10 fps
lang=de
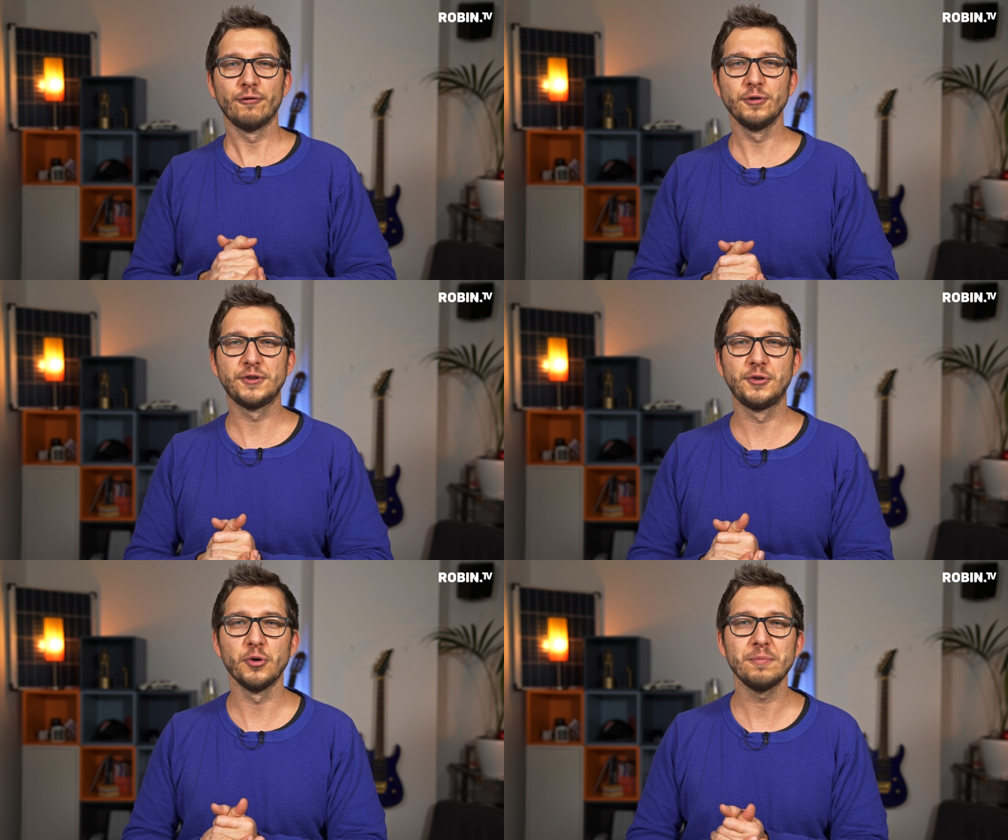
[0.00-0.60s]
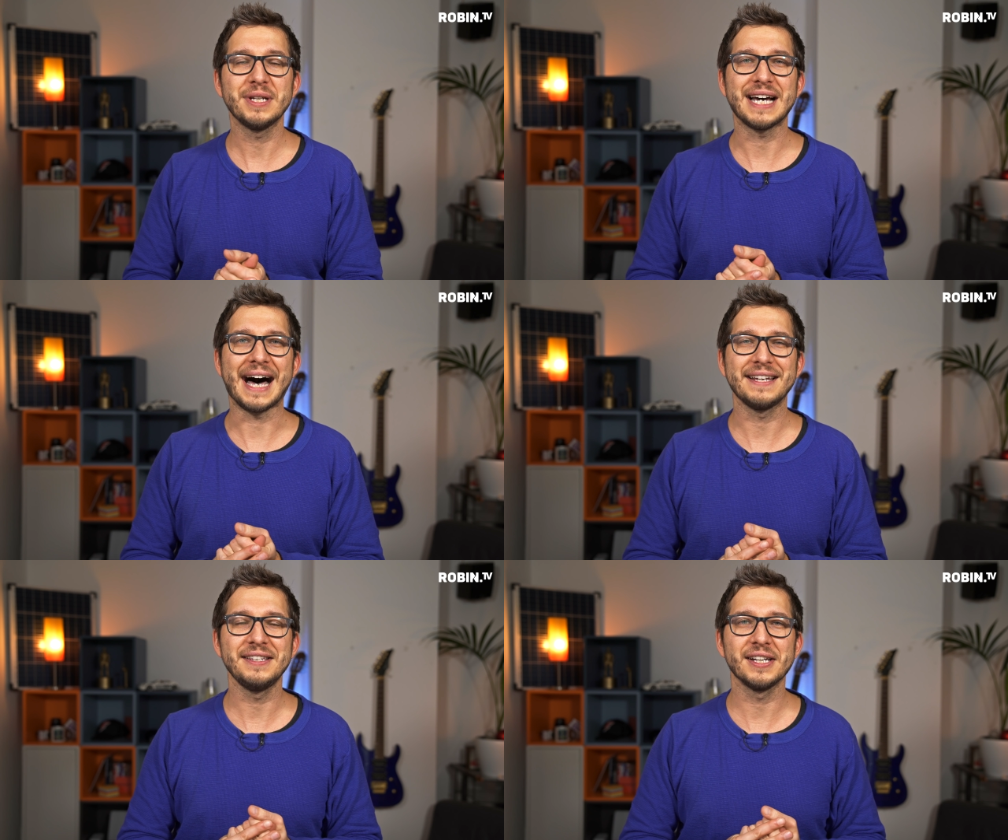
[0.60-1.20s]
Fusion mit
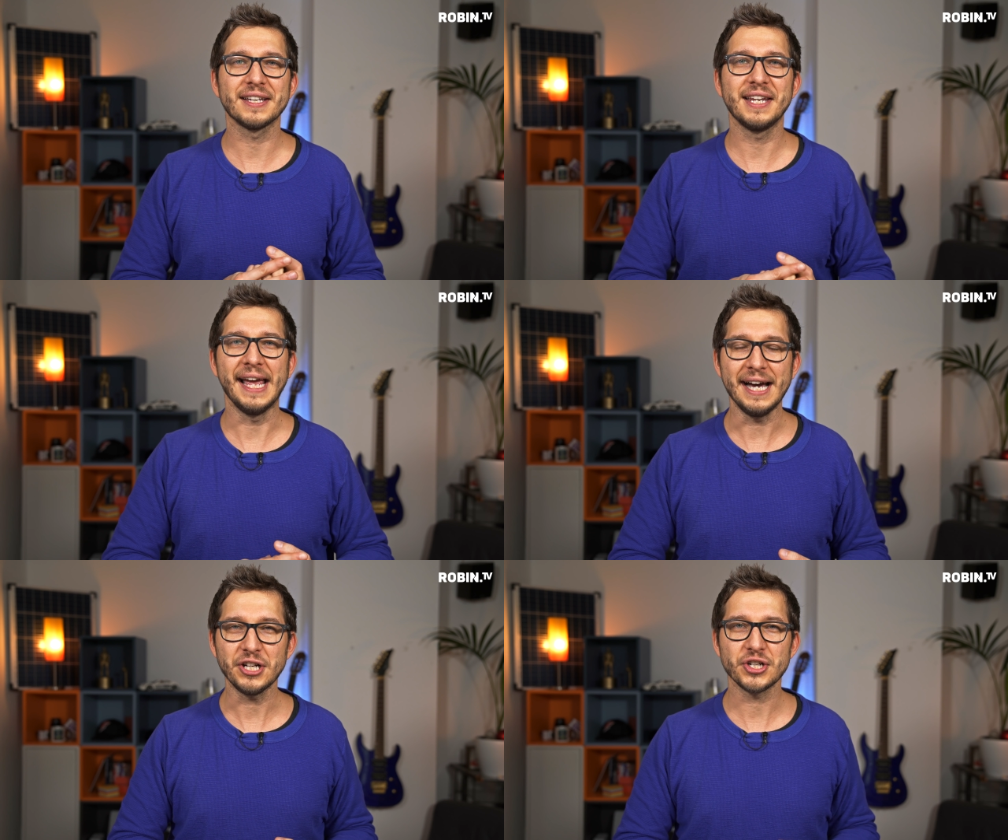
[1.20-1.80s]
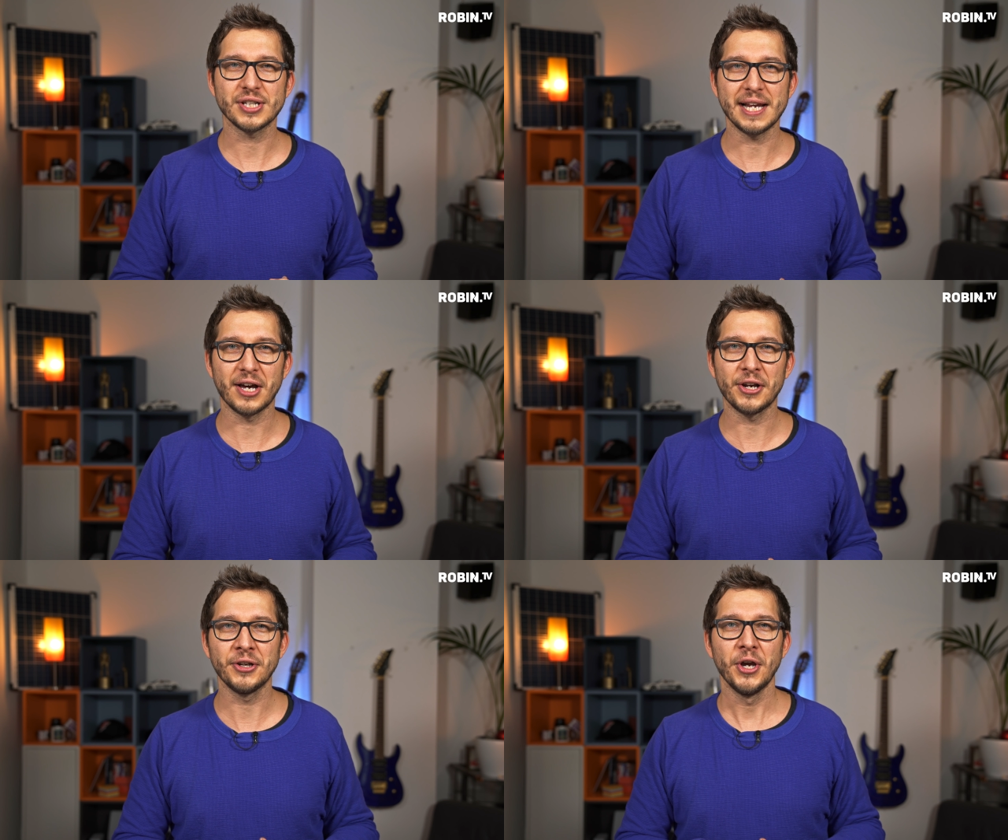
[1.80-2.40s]
anderen
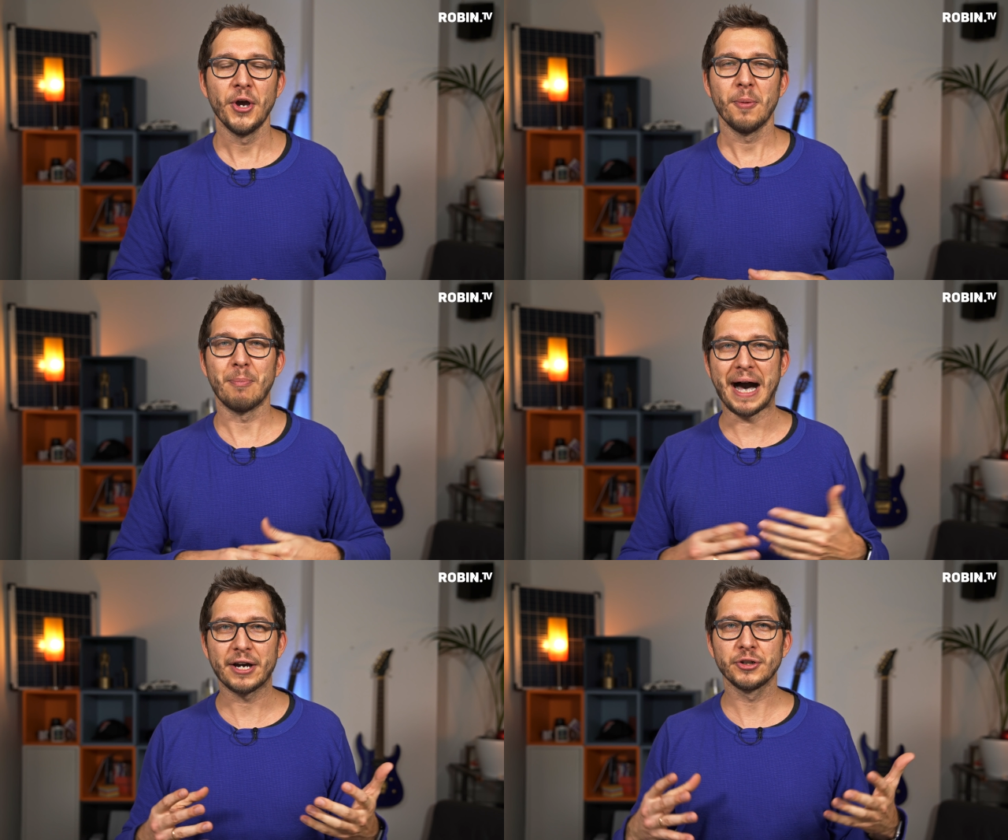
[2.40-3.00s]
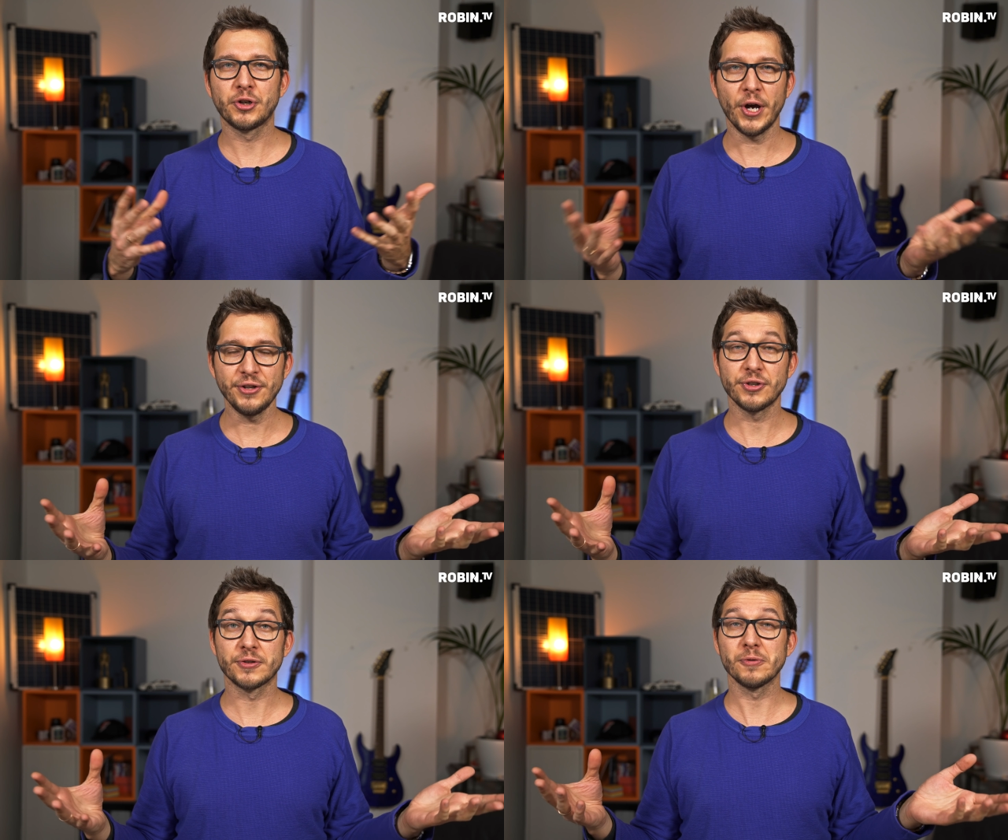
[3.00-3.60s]
Herstellern machen
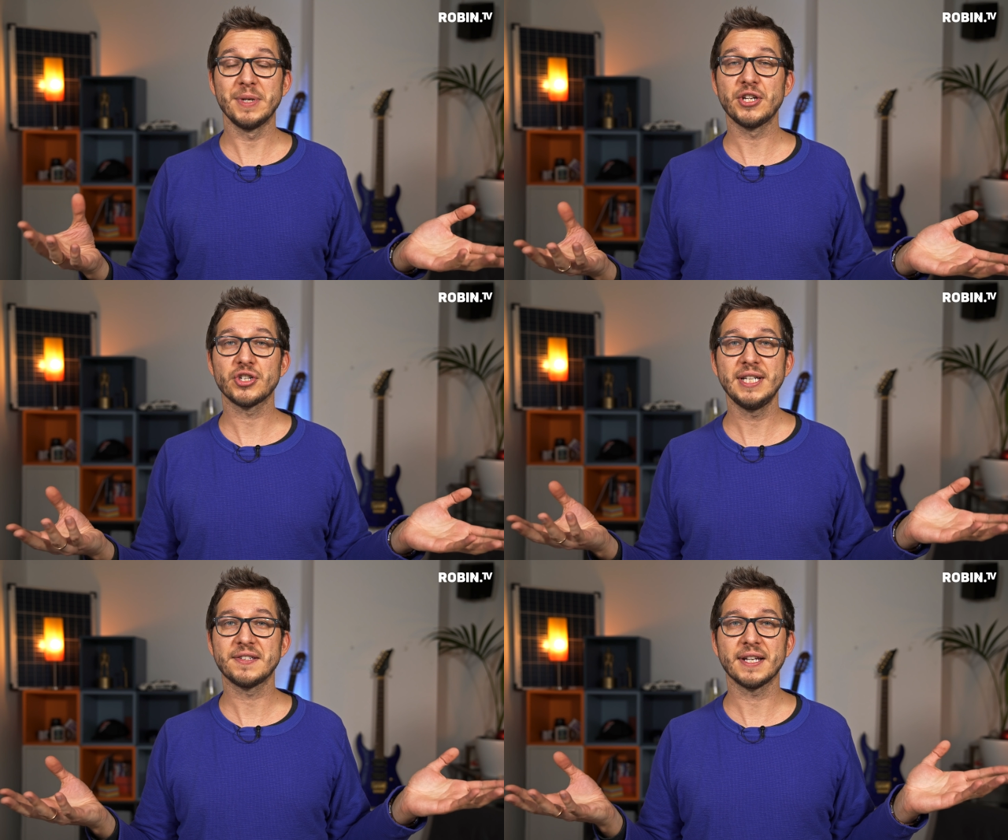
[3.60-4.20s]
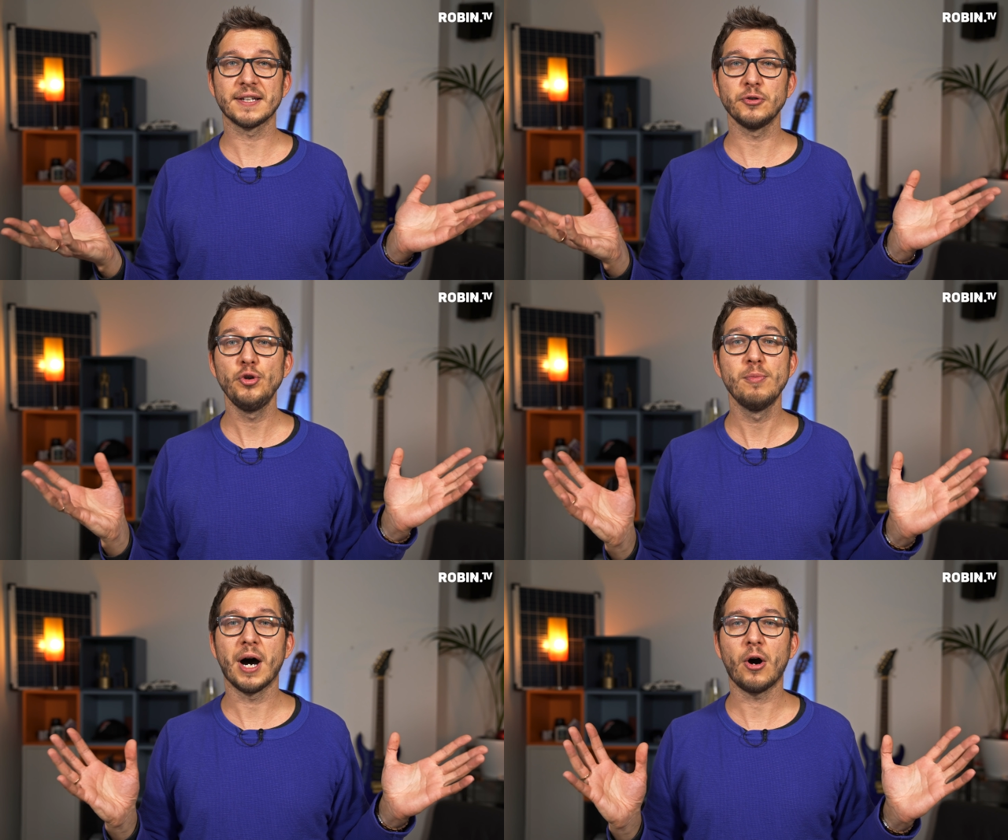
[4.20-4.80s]
könnte. Zumindest schließt er das
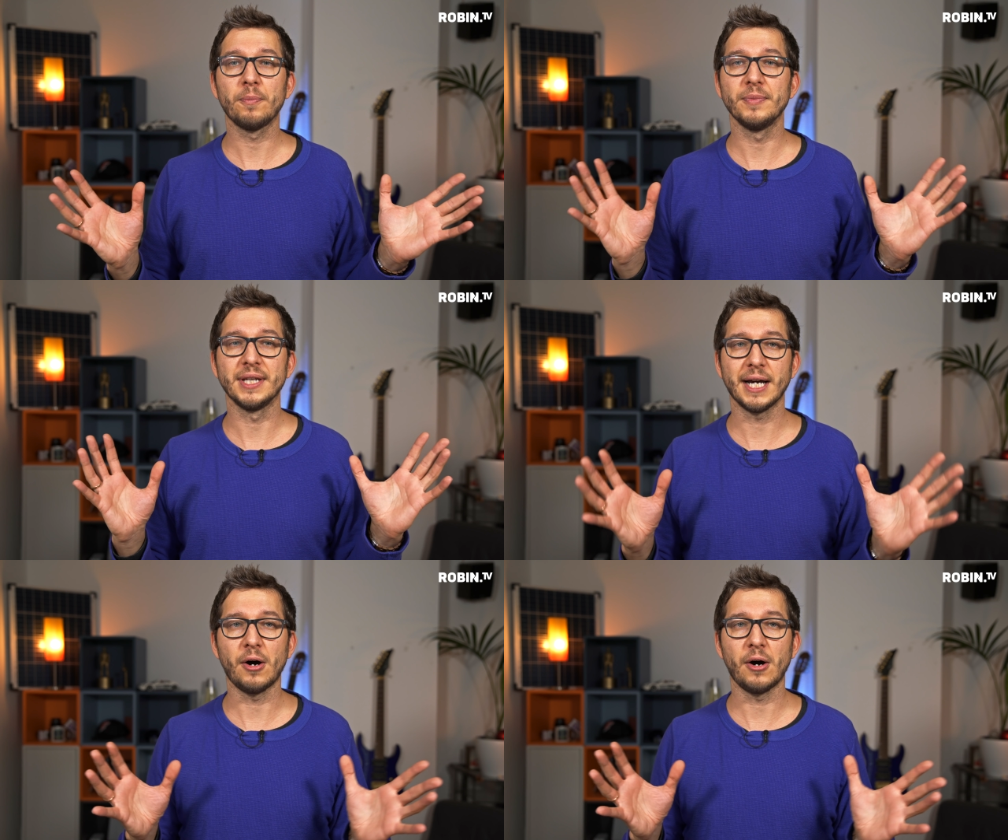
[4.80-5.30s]
überhaupt nicht